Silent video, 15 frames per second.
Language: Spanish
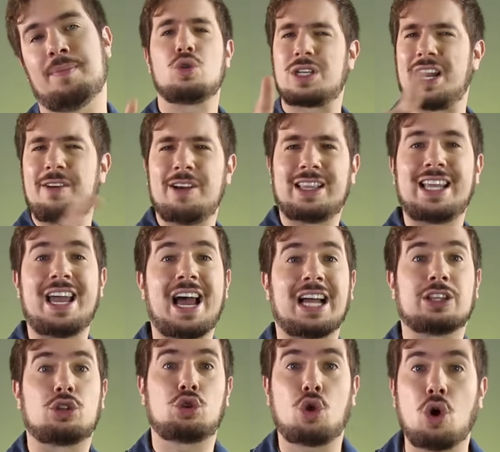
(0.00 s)
Suscríbete
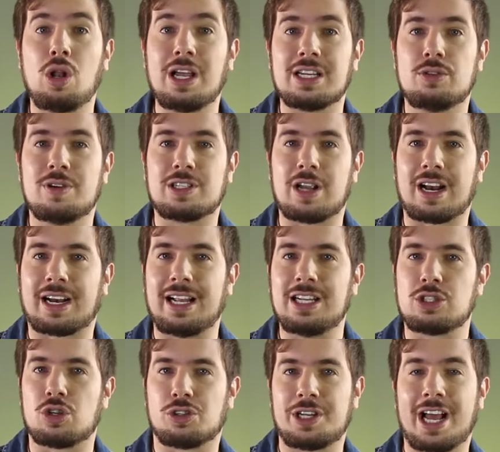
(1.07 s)
a todas nuestras
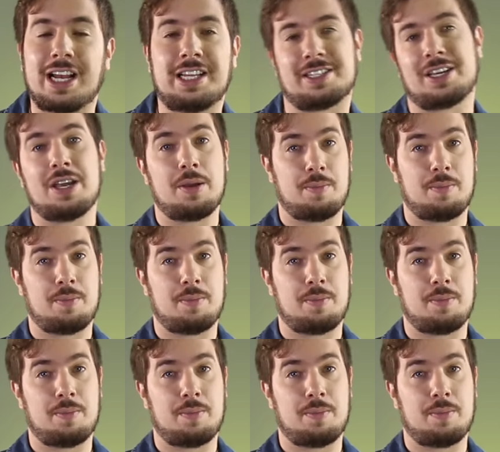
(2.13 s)
redes sociales.